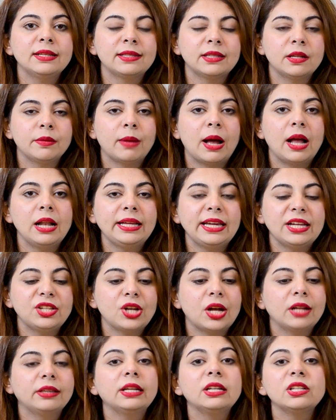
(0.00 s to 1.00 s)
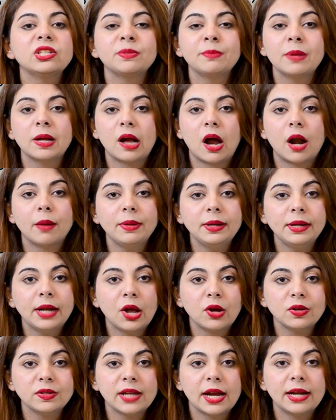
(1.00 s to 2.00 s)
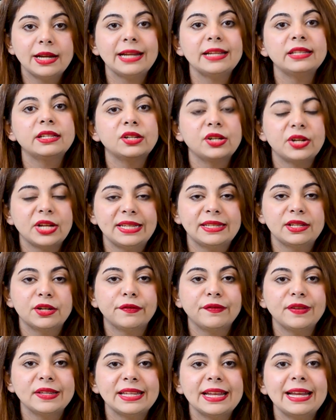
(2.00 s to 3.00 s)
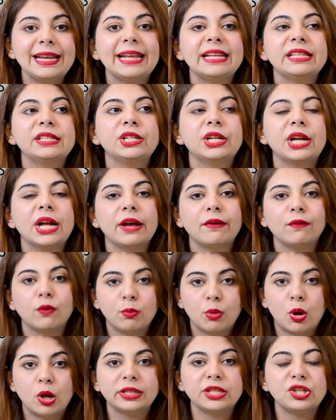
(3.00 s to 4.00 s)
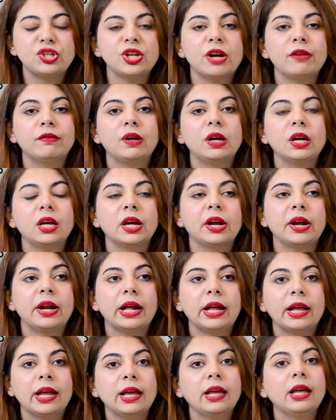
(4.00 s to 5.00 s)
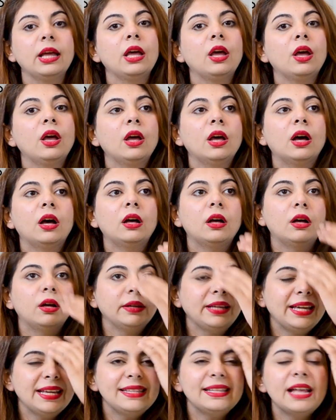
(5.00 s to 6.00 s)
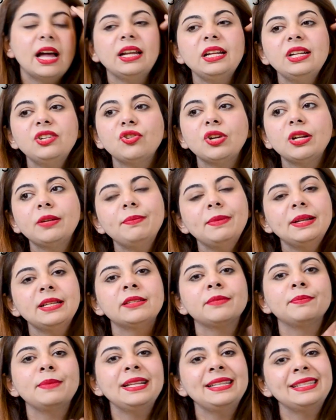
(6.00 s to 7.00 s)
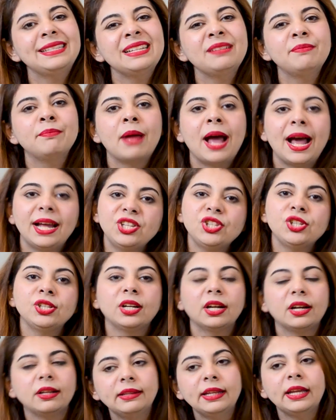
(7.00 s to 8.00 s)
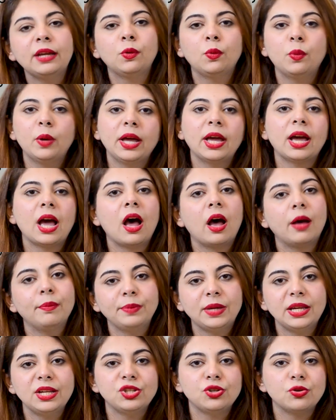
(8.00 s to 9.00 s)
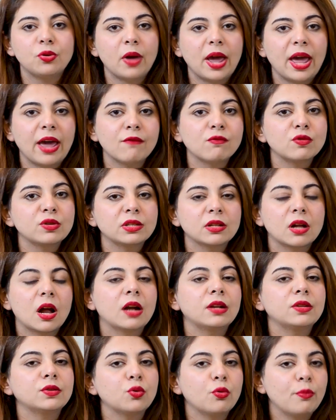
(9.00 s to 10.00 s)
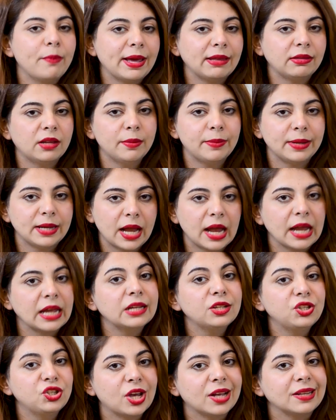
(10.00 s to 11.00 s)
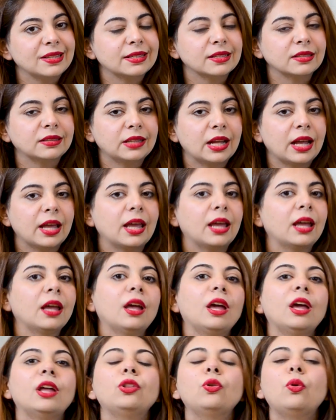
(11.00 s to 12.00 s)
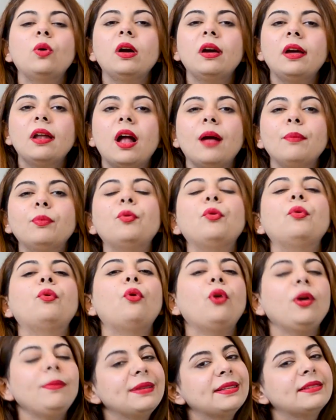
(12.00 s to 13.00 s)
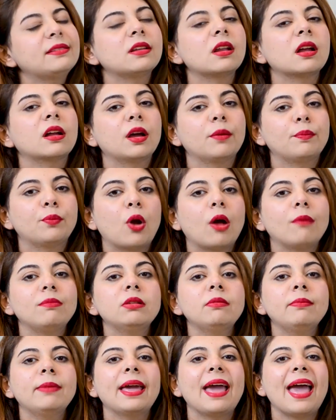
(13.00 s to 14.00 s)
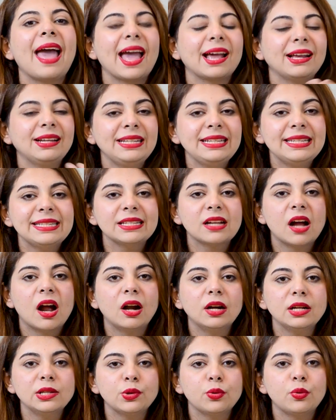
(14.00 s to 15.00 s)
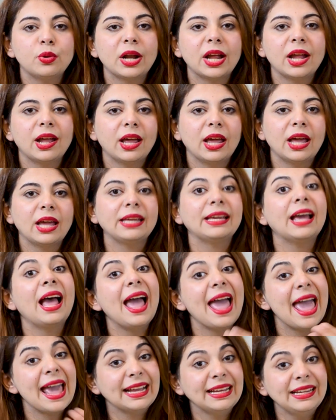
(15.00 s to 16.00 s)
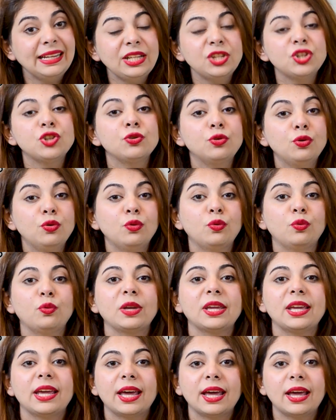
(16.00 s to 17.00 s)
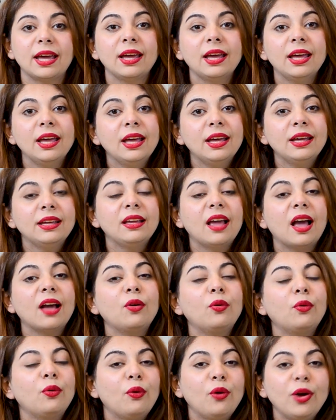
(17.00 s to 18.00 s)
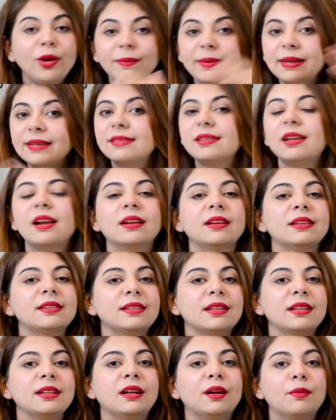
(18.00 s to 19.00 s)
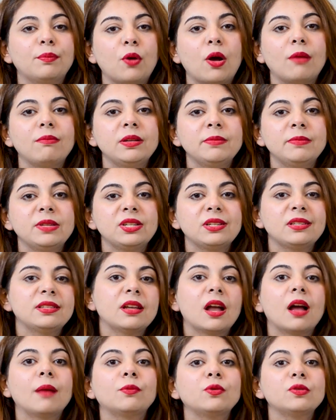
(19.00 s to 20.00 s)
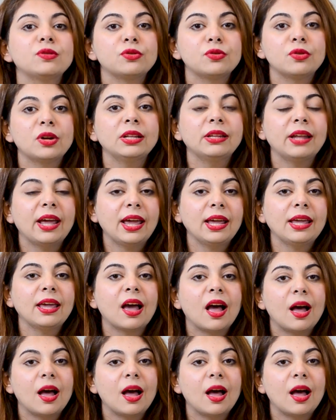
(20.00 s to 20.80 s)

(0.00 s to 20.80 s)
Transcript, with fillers: इस्तेमाल किए जाते हैं जिसमें कार्बन डाइऑक्साइड लेज़र रिसर्फिसिंग लेज़र है वो बहुत अच्छा वर्क कर रहा है uh, ये सारी ट्रीटमेंट्स मिक्स एंड मैच करते हुए आपकी जो है वो स्कार्स को बेहतर बनाया जा सकता है तो अगर आपको कोई भी इस तरह का प्रॉब्लम है एक्नी स्कार्स हो रहे हैं या एक्नी शुरू हुई है या कोई भी इस तरह का स्किन का प्रॉब्लम है जिससे आपको ज़रूरत है कि